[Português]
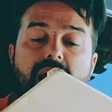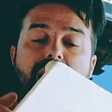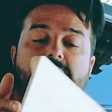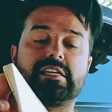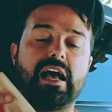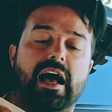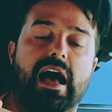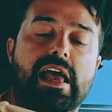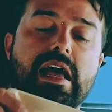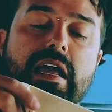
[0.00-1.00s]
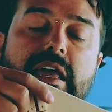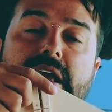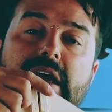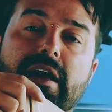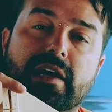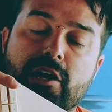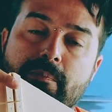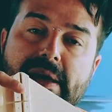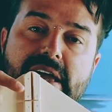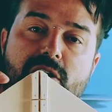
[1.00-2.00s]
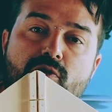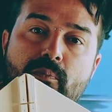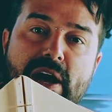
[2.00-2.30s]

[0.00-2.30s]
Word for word: Essa raia aqui, eu peguei com o